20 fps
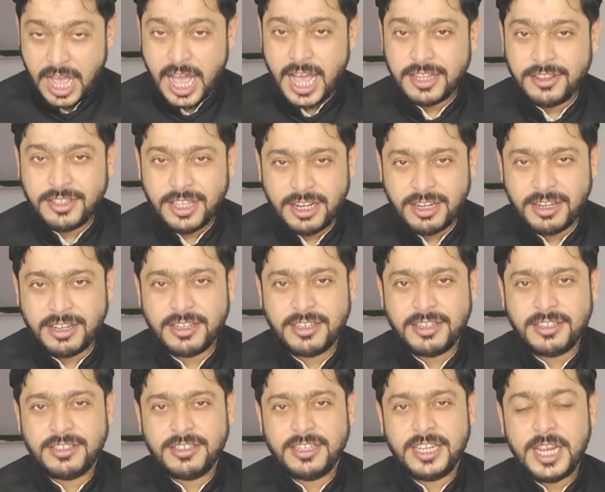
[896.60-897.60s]
आदिल
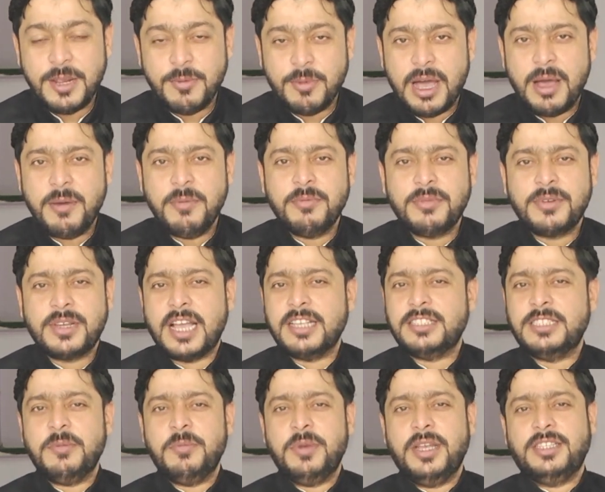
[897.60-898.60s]
इमाम
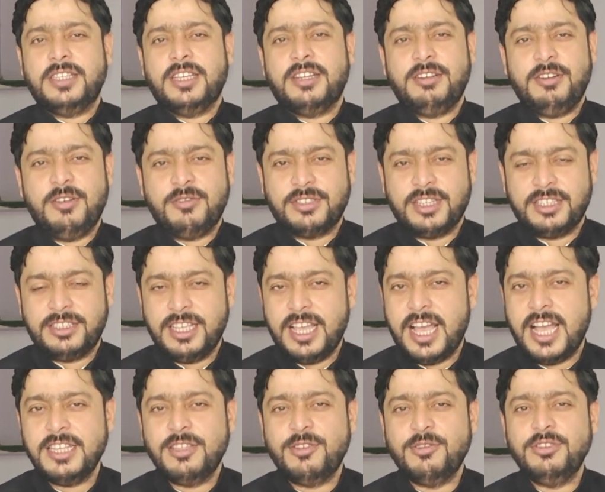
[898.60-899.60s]
कैसे बेहतर नहीं हो सकते
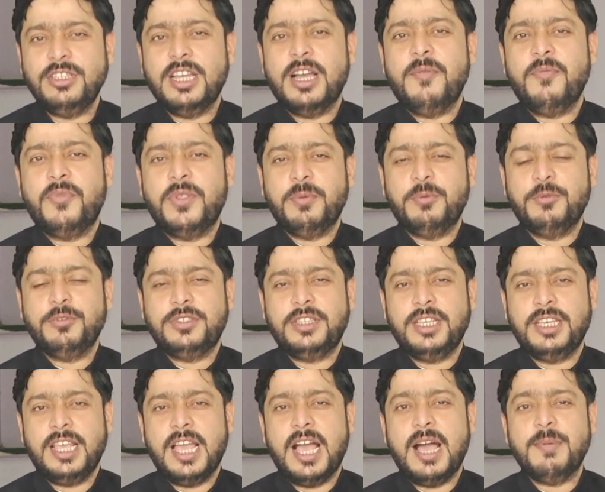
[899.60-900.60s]
आज दुनिया हमसे
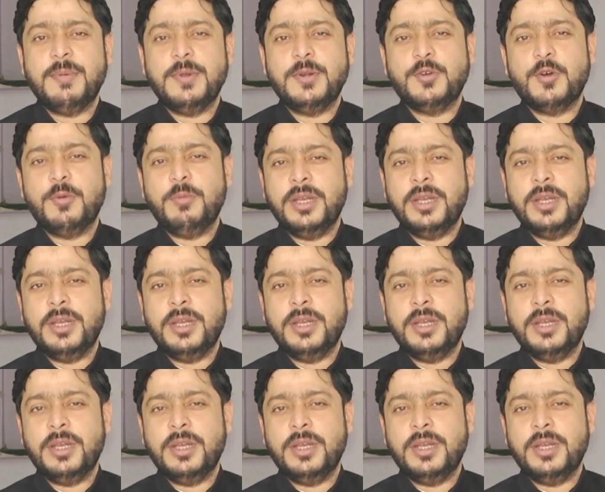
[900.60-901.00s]
पूछती है कि आप इनको